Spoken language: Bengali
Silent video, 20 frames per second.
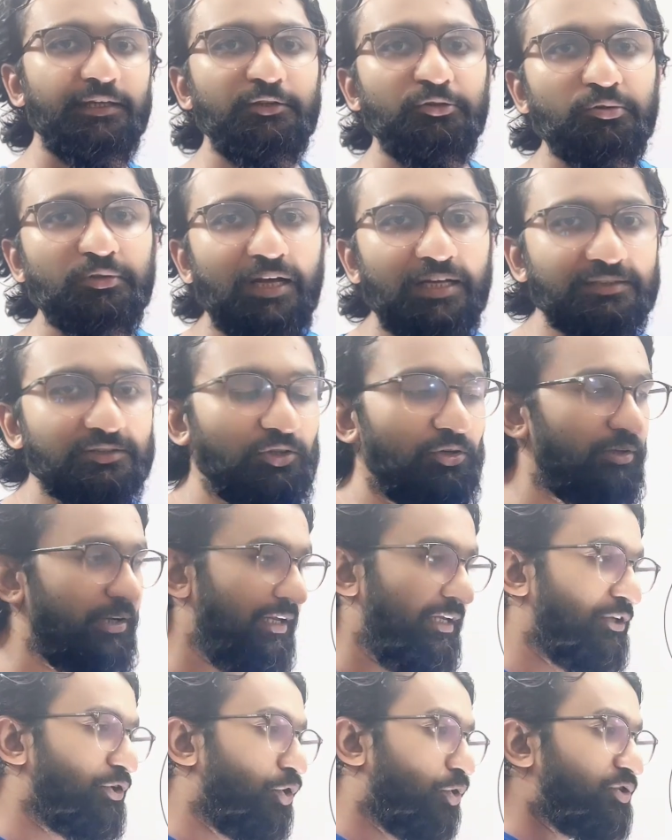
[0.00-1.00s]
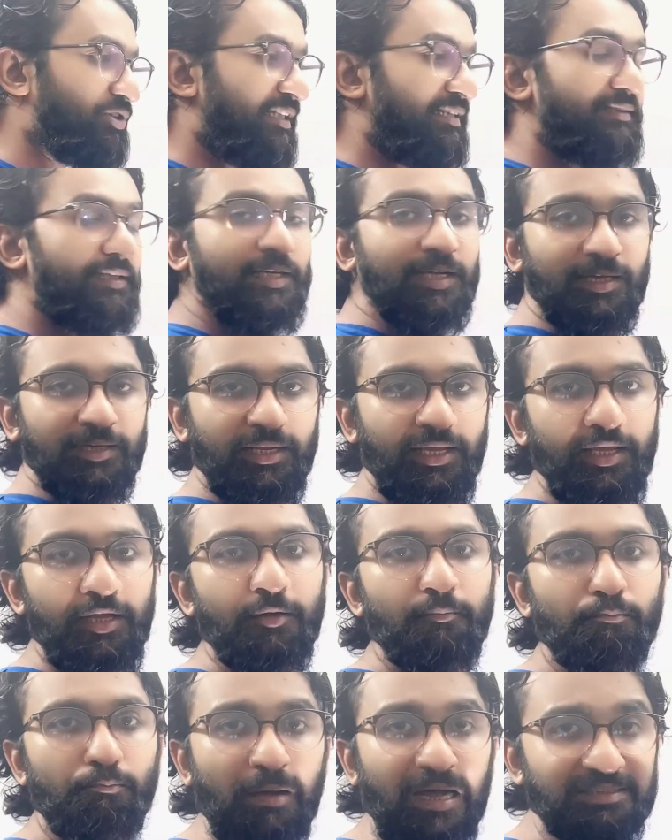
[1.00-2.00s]
কিন্তু কাজ করে রশি যেখানে
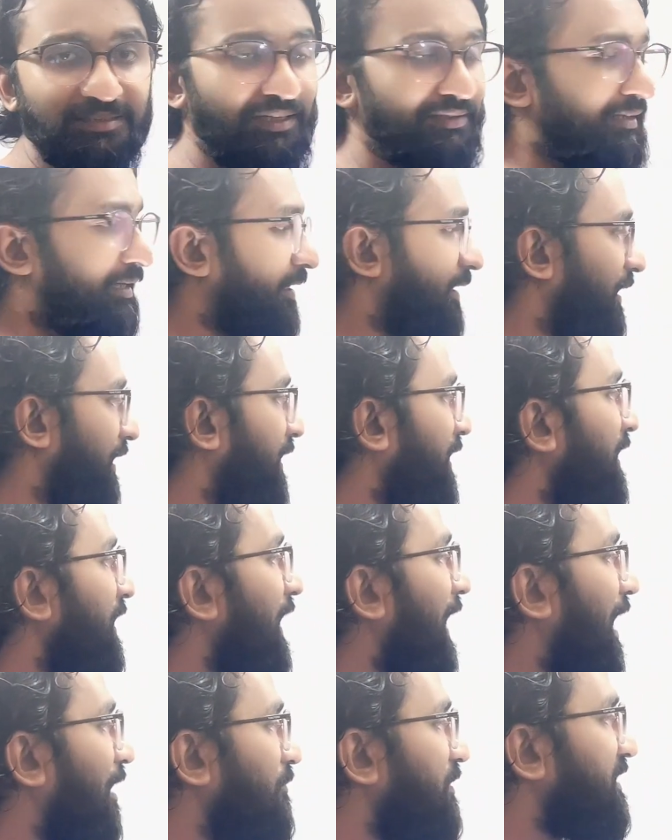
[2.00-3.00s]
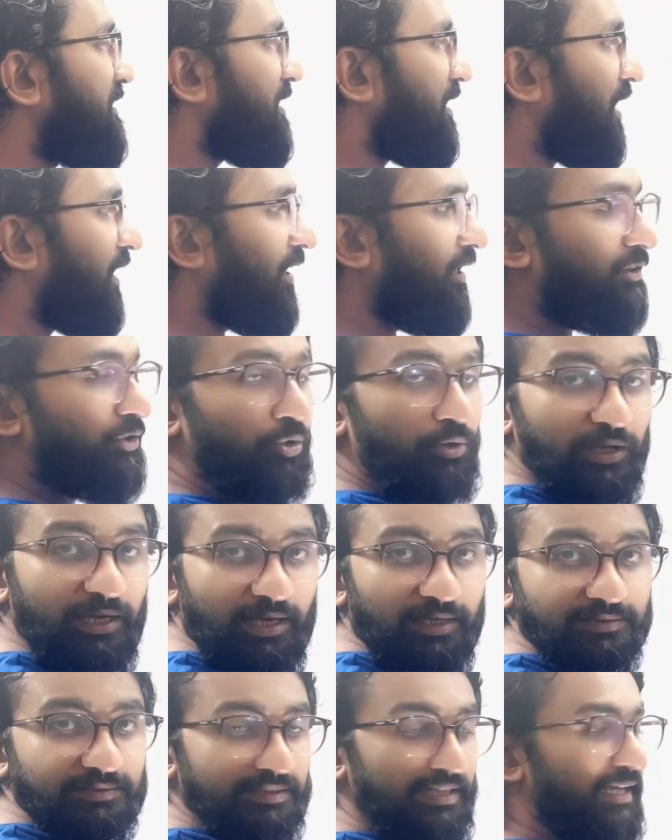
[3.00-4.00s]
বাধা থাকে আমি যেখানে ধরে
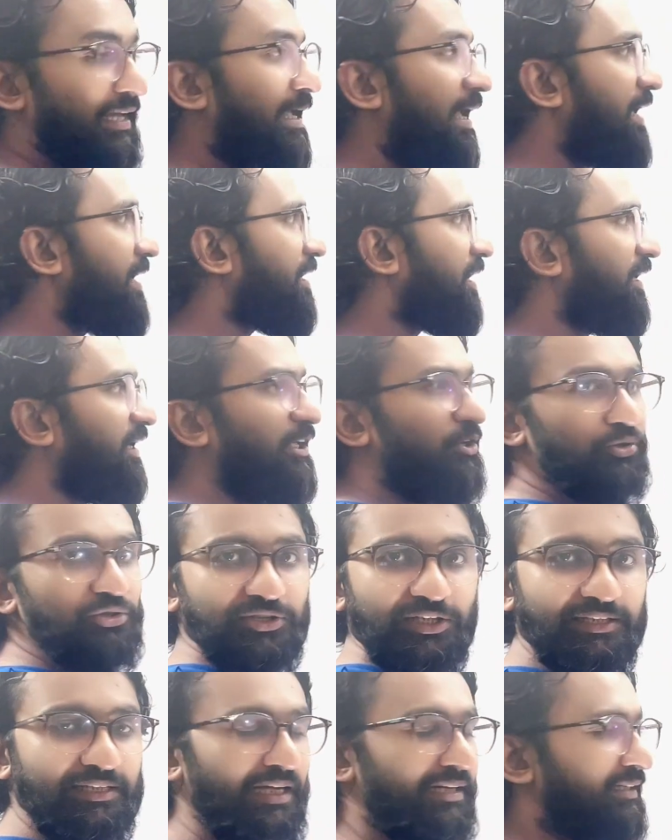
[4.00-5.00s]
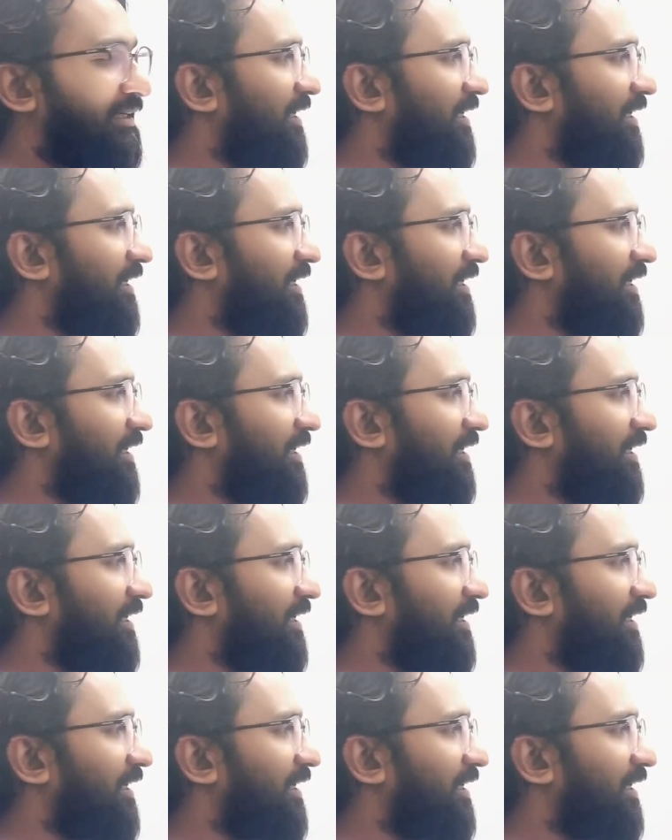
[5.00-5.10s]
আসি এইখানে রশির টান